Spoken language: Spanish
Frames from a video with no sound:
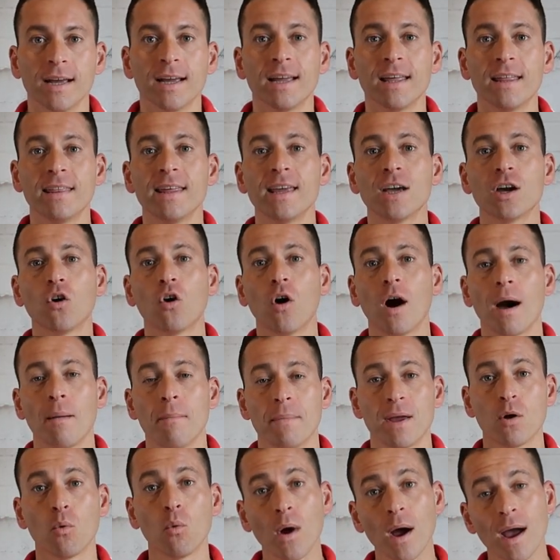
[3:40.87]
Y digo a
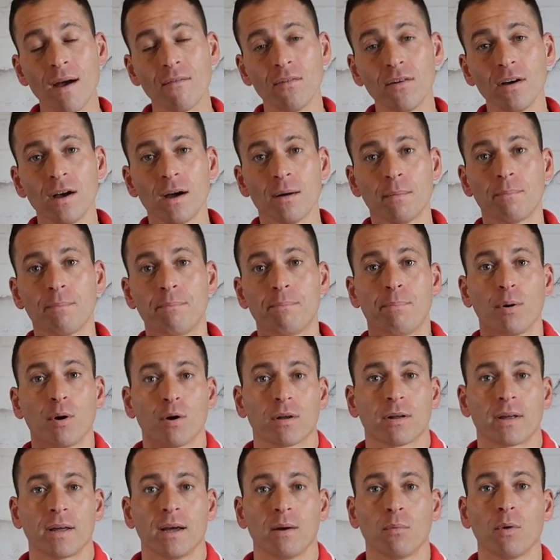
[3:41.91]
mi web
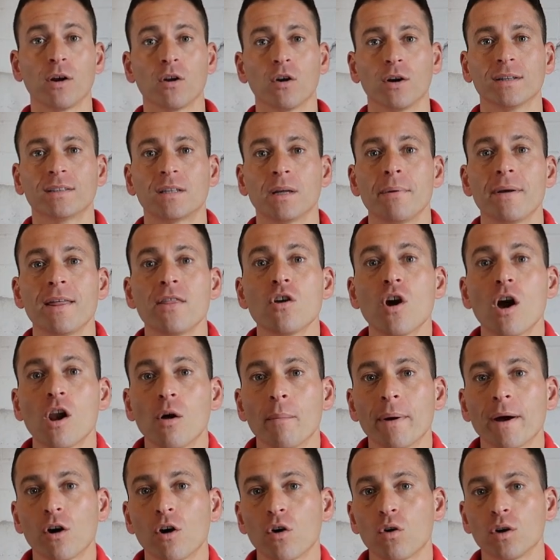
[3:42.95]
porque bueno, este vídeo a
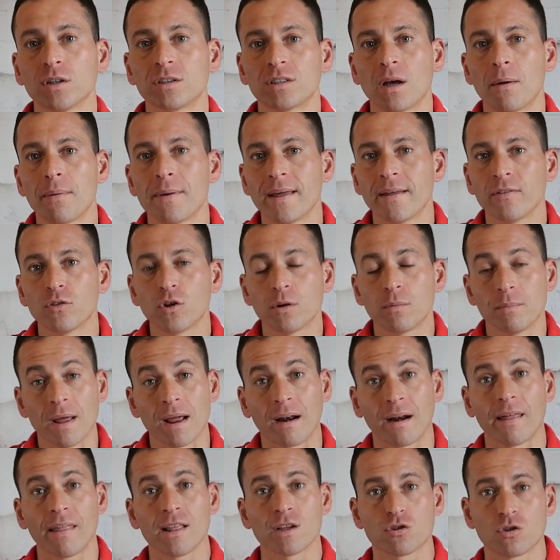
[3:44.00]
lo mejor lo estás viendo en
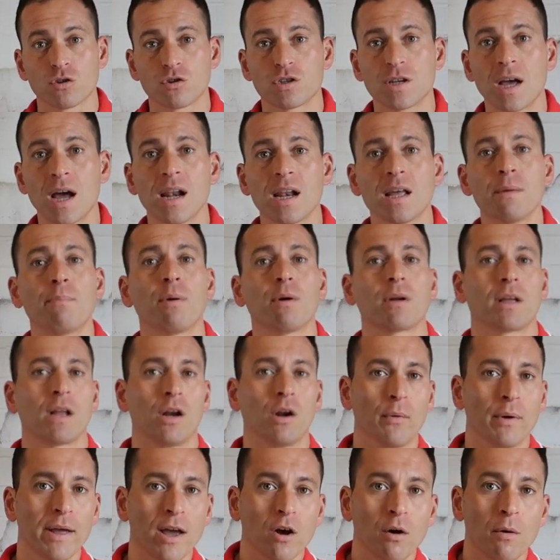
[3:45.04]
mis redes sociales, porque
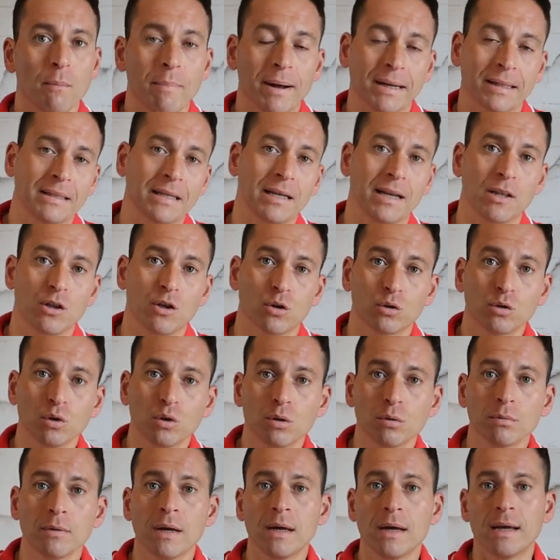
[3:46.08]
lo voy a compartir en
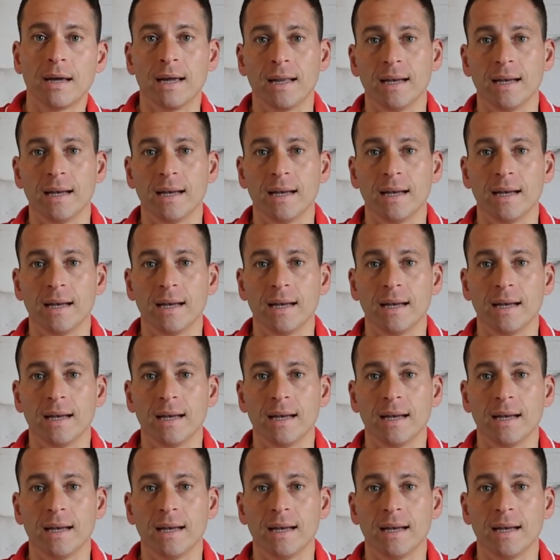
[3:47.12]
YouTube,